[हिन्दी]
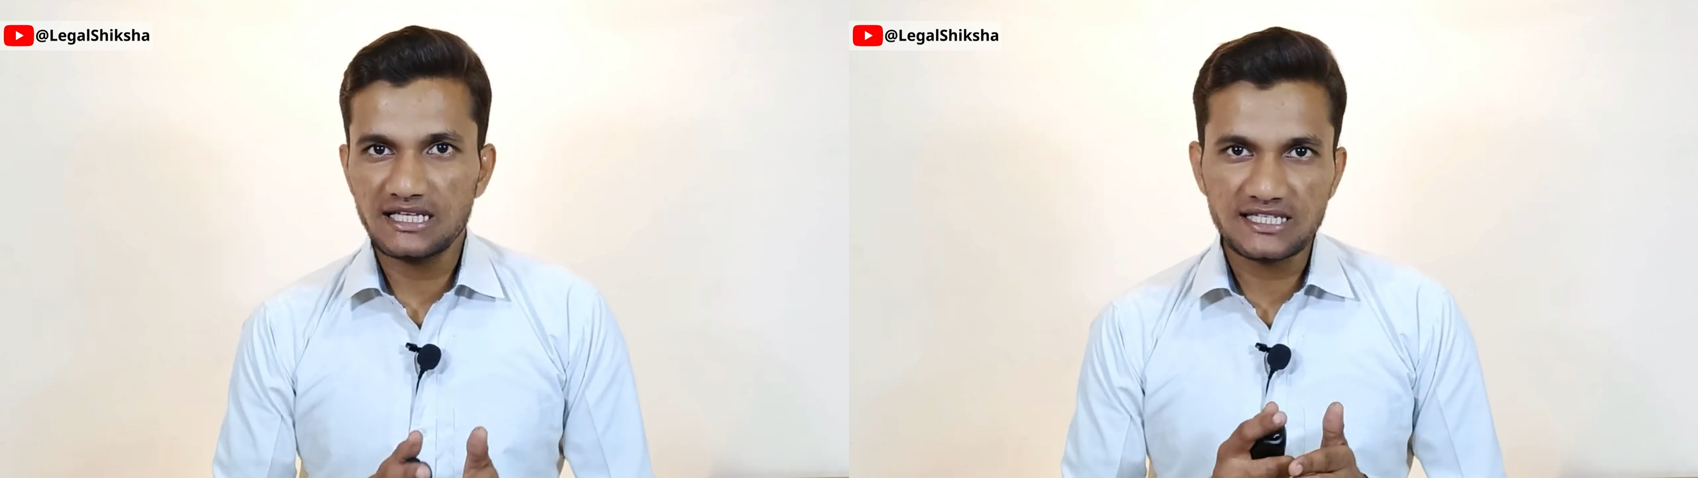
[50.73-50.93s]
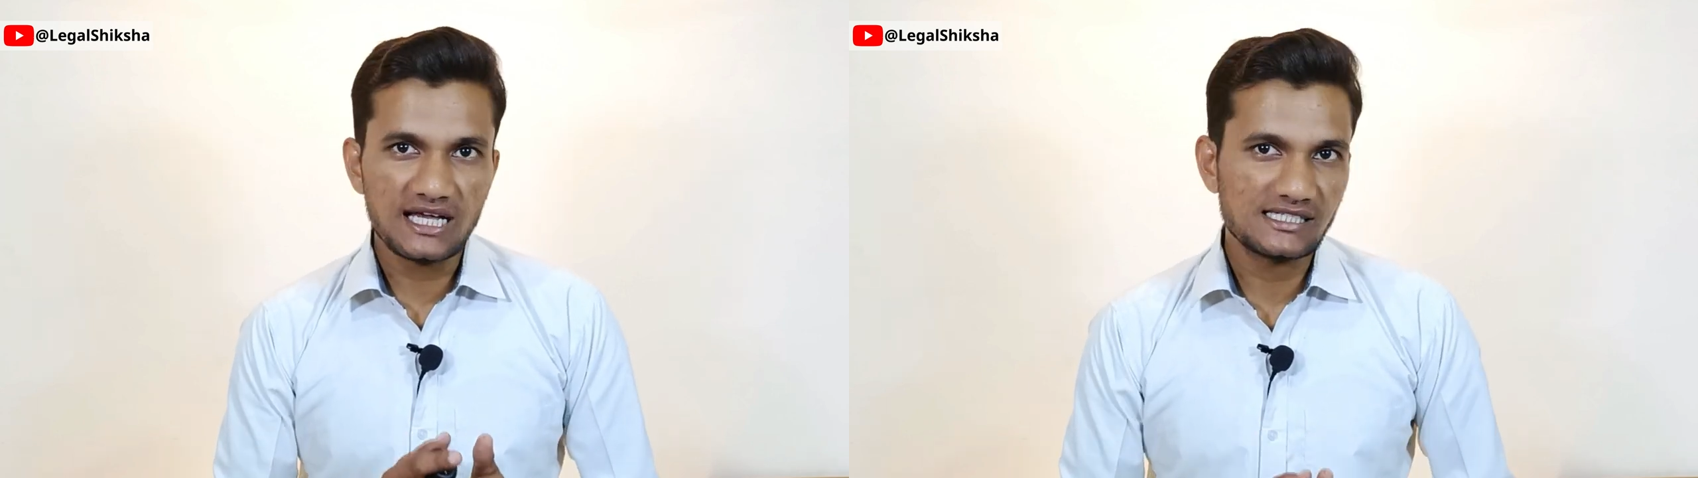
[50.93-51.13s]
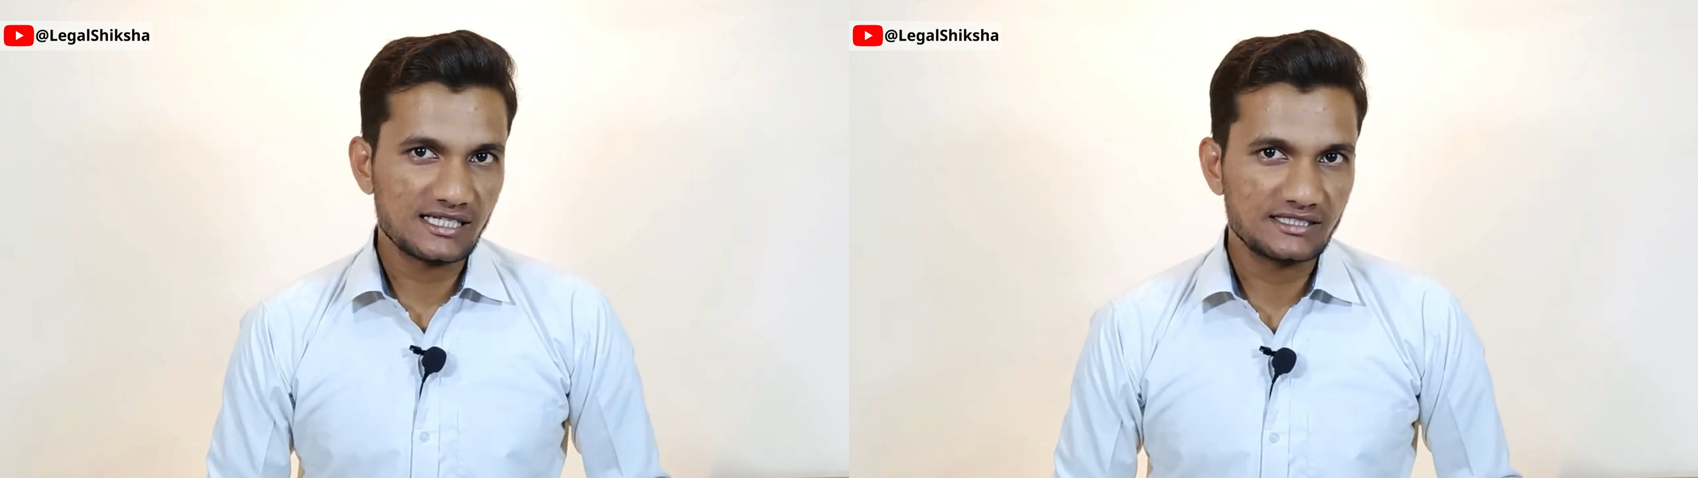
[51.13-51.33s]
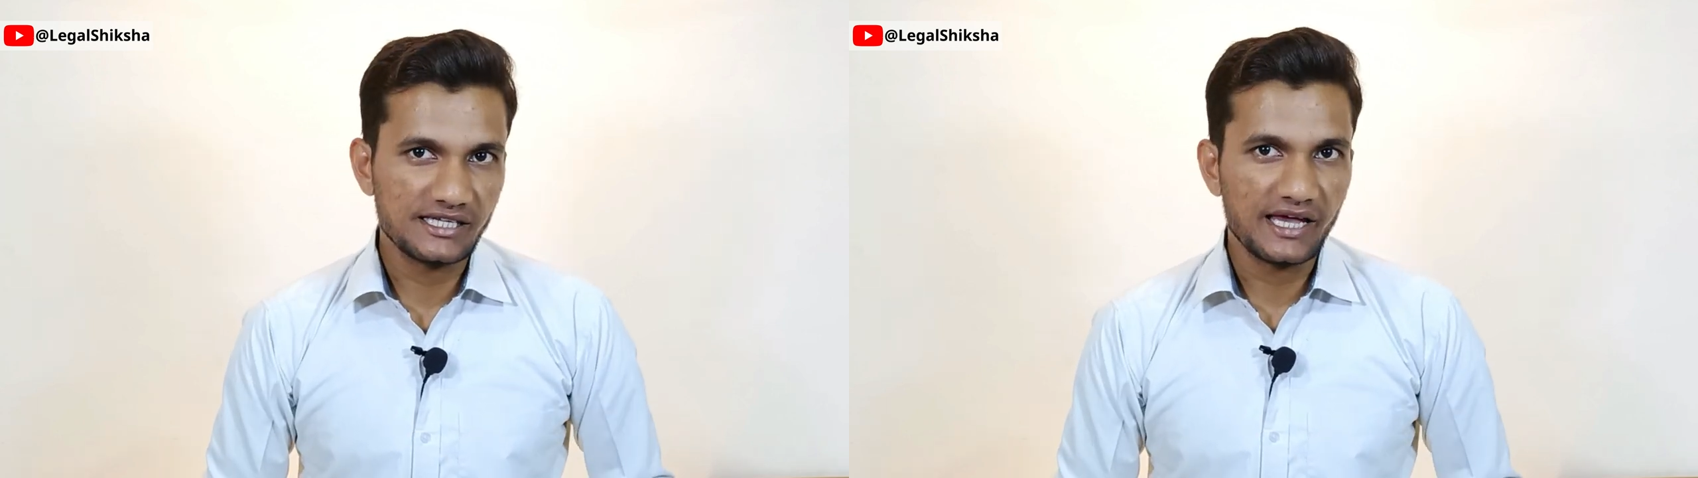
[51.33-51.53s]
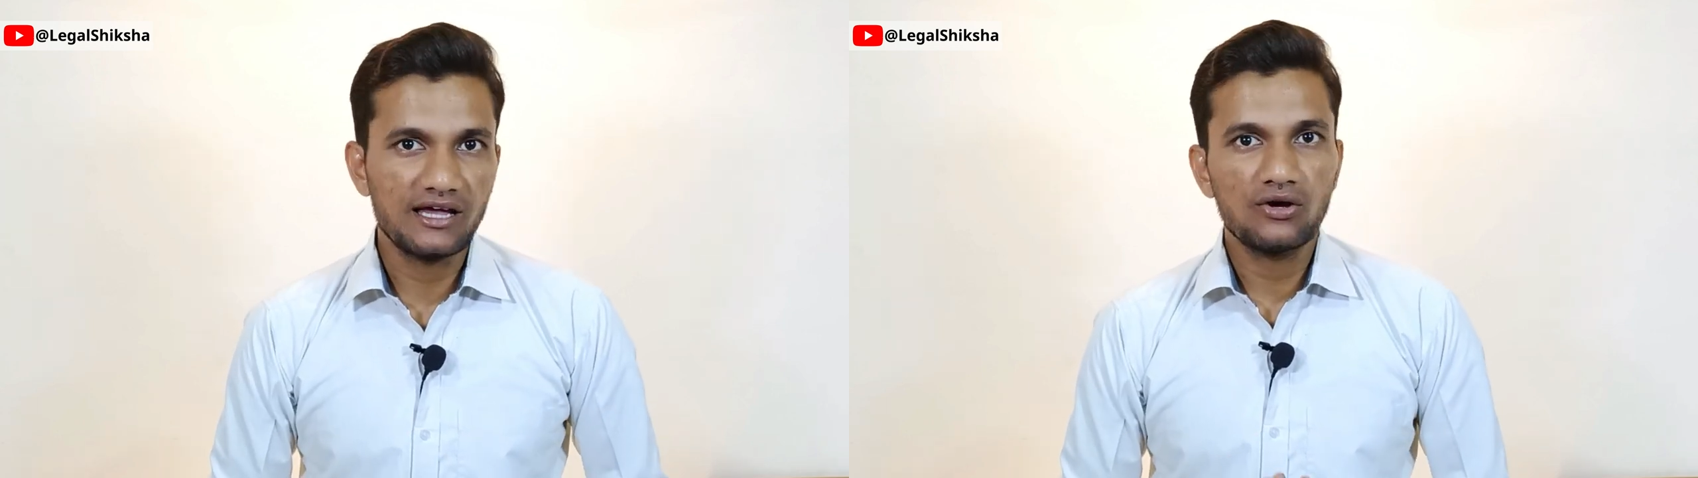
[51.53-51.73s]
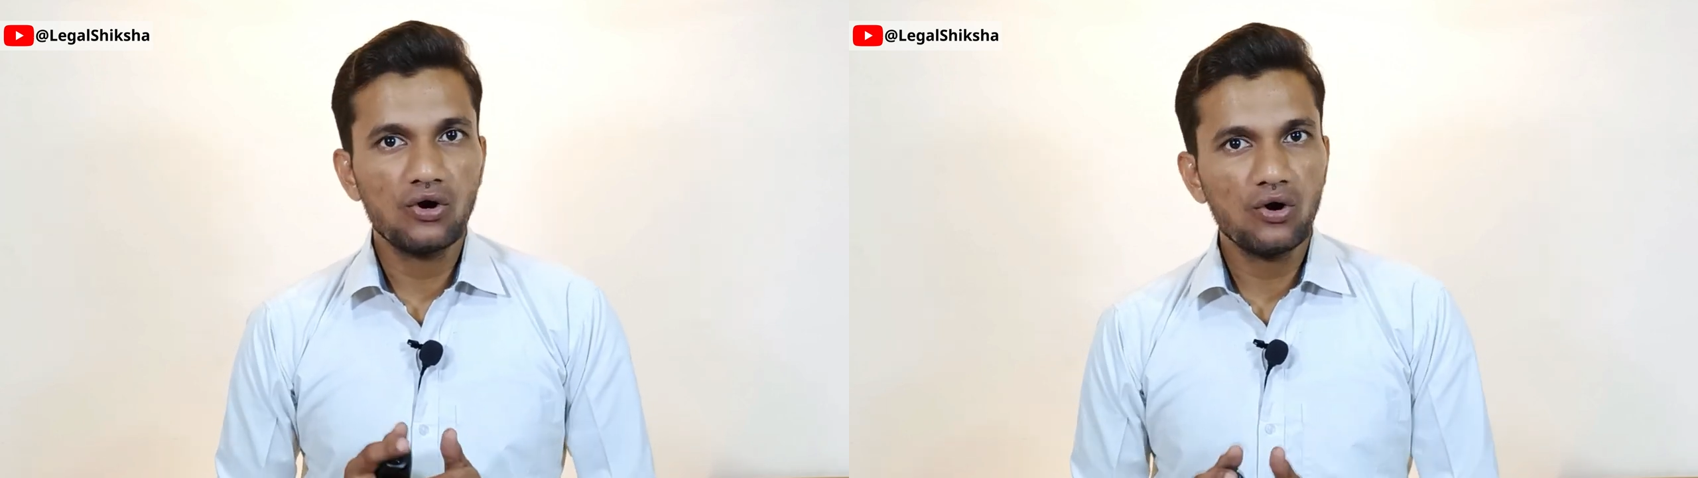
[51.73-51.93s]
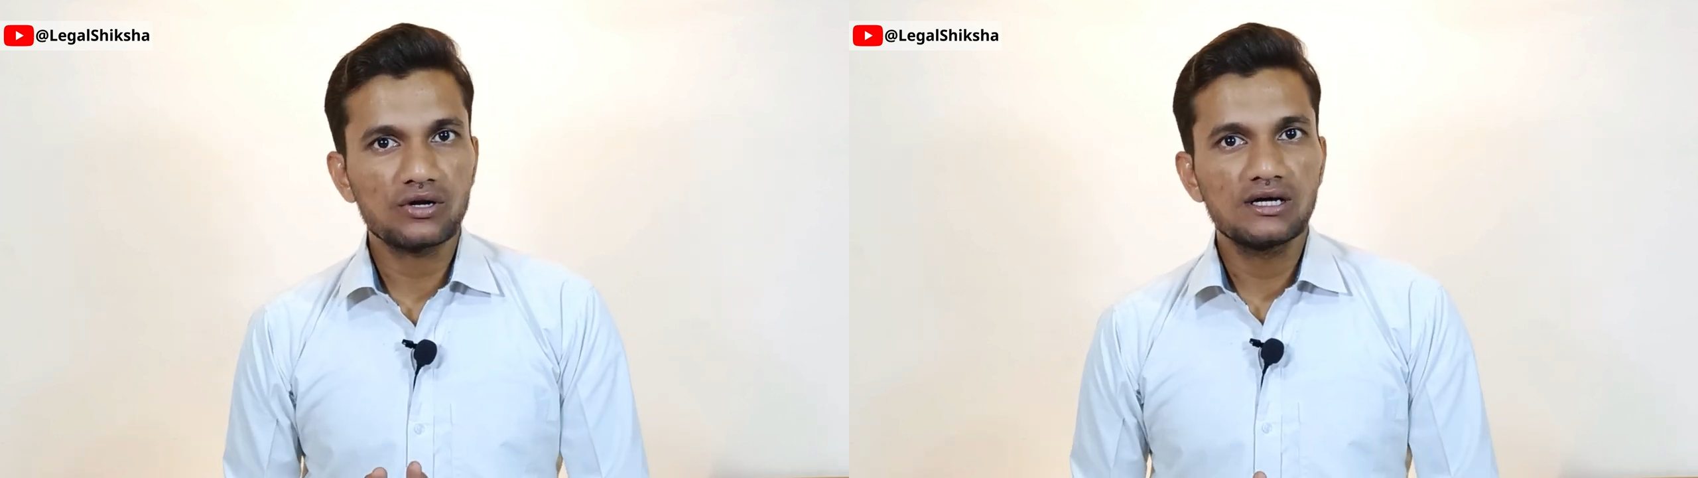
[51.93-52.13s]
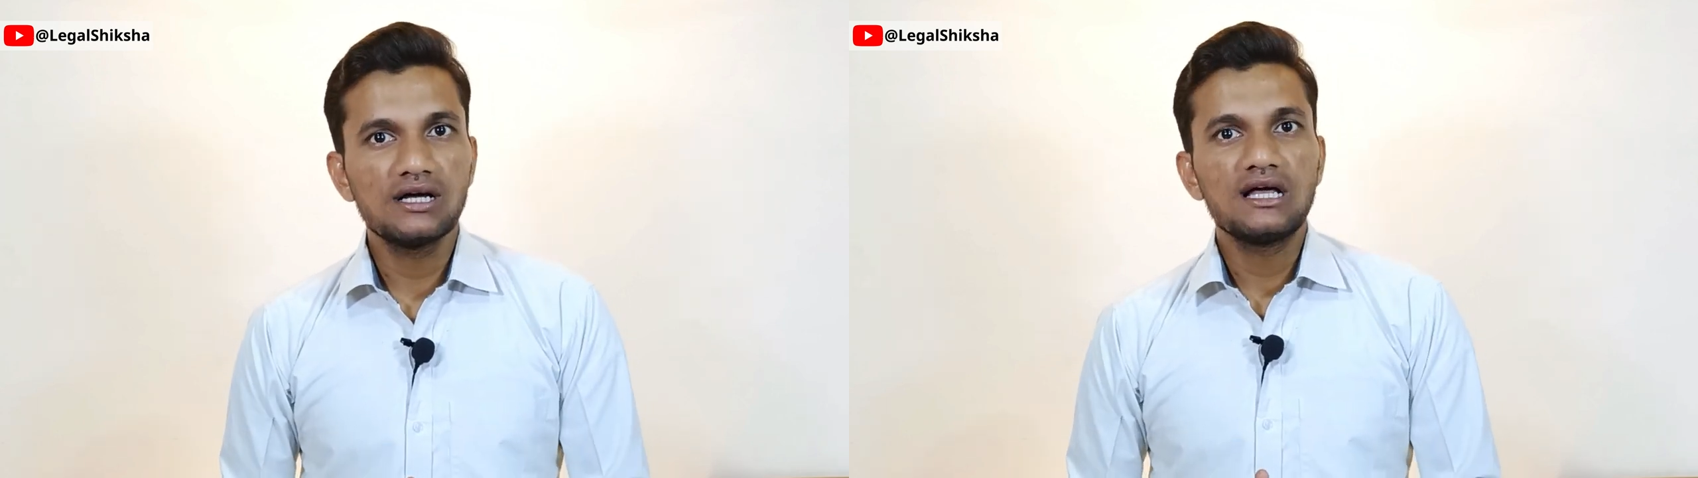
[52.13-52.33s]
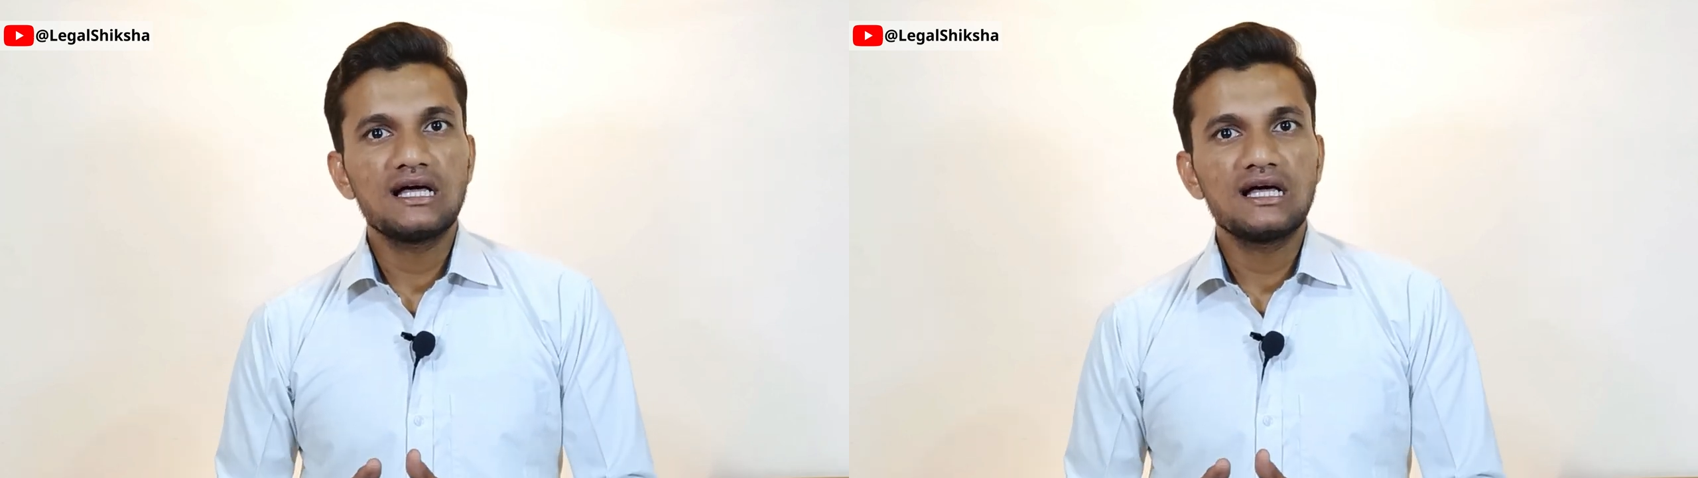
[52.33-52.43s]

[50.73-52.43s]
तेजी आ सकती है और